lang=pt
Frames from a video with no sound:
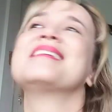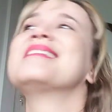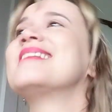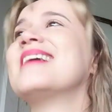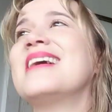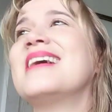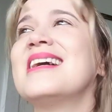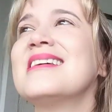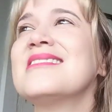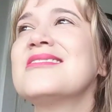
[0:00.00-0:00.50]

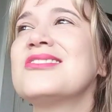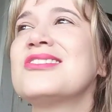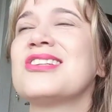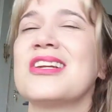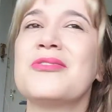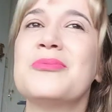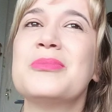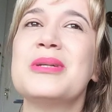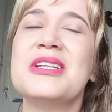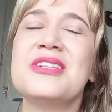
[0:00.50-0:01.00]
tá?
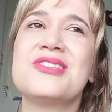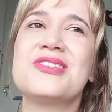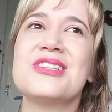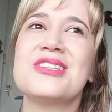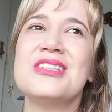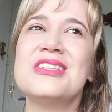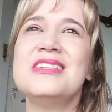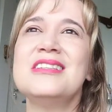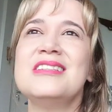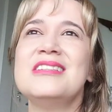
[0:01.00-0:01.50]

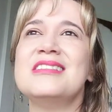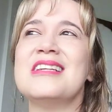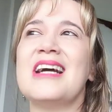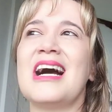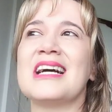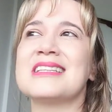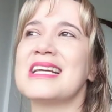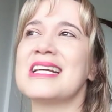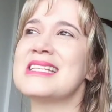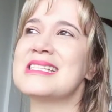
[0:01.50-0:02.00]
Geralmente
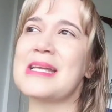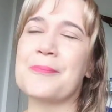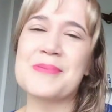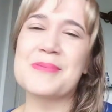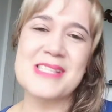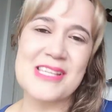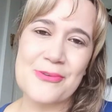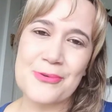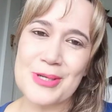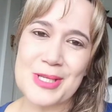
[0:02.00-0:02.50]
a
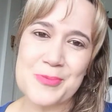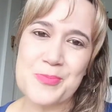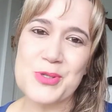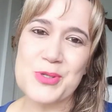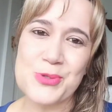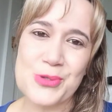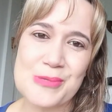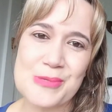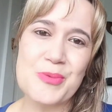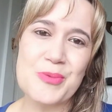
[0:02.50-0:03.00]
decepção que as
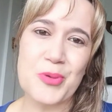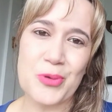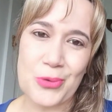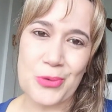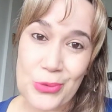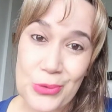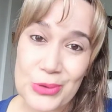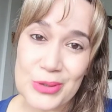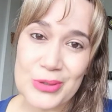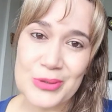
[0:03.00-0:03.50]
pessoas me
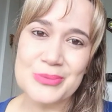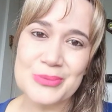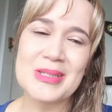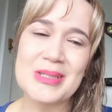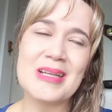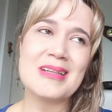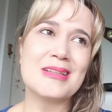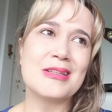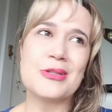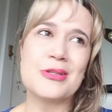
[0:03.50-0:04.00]
procuram
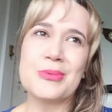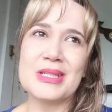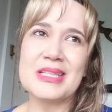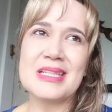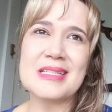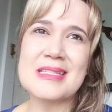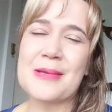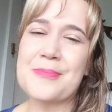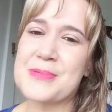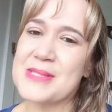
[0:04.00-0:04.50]
não é
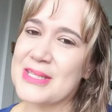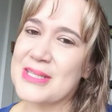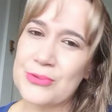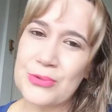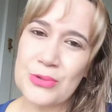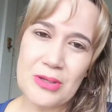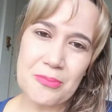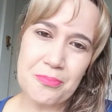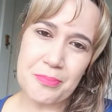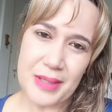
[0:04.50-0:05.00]
decepção
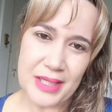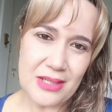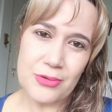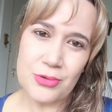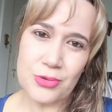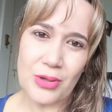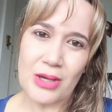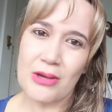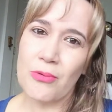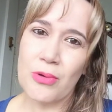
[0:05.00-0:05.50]
no
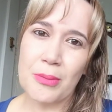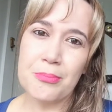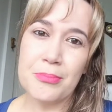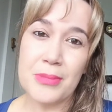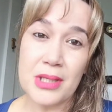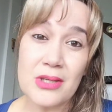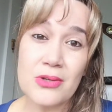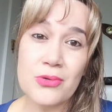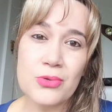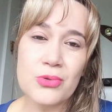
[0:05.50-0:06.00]
emprego, não é com
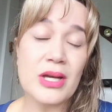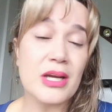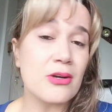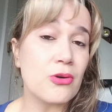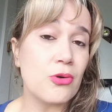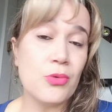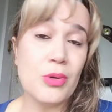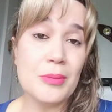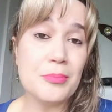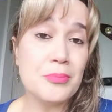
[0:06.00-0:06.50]
amigo, é
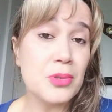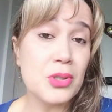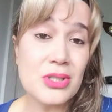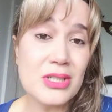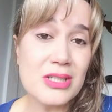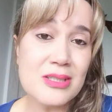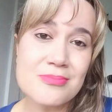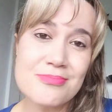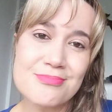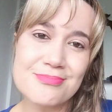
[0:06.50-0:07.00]
com
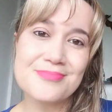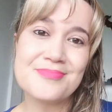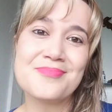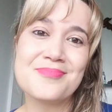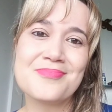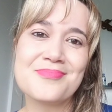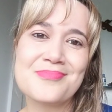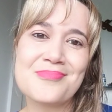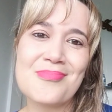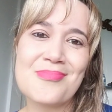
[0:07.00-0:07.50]
amor.
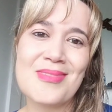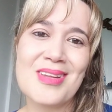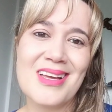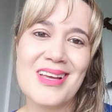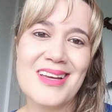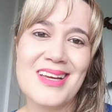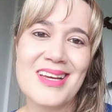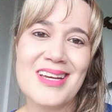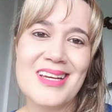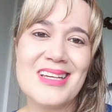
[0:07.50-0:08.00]

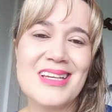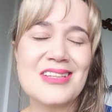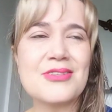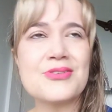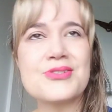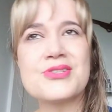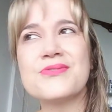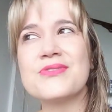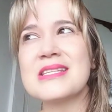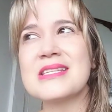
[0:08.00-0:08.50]

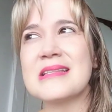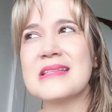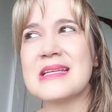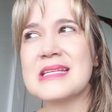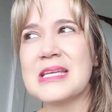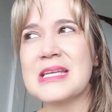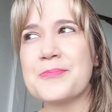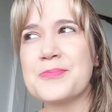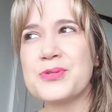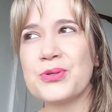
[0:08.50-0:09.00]
Então, se você
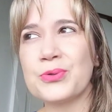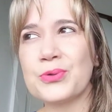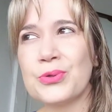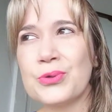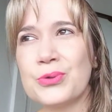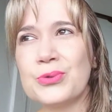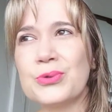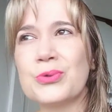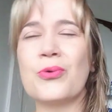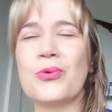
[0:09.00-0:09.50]

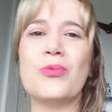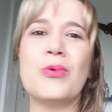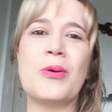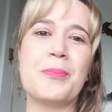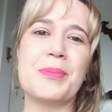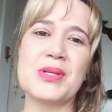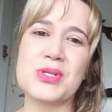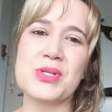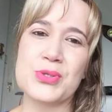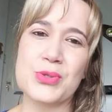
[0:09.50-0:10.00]
decepcionou com uma
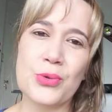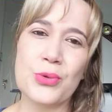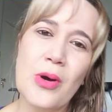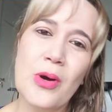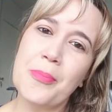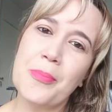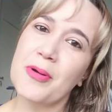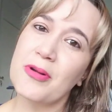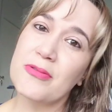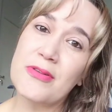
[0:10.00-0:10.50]

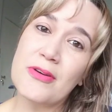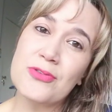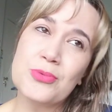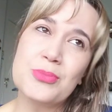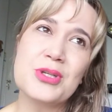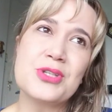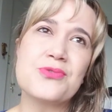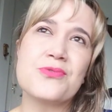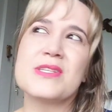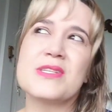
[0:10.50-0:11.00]
pessoa,
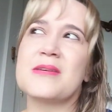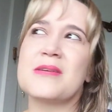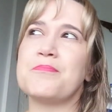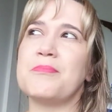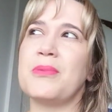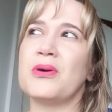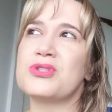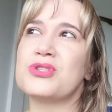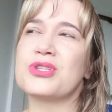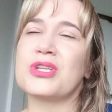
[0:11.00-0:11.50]
provavelmente você
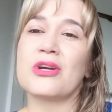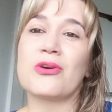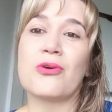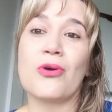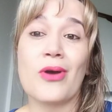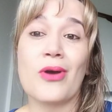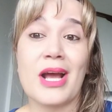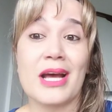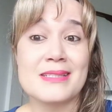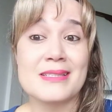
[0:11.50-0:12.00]
pode ter
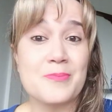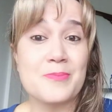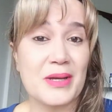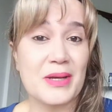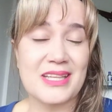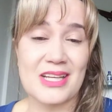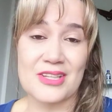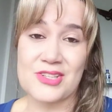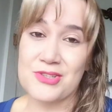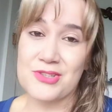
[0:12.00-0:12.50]
colocado
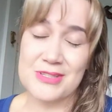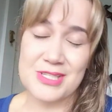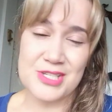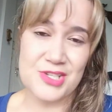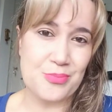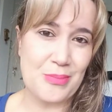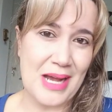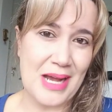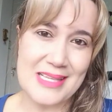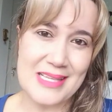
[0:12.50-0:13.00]
expectativas
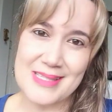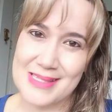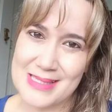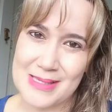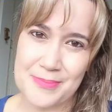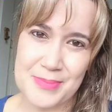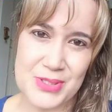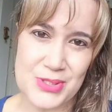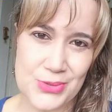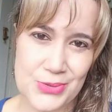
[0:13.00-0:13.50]
demais
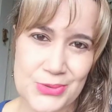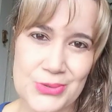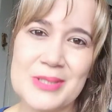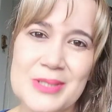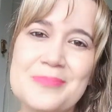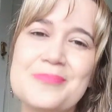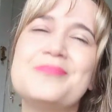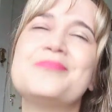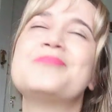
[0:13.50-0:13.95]
nessa pessoa,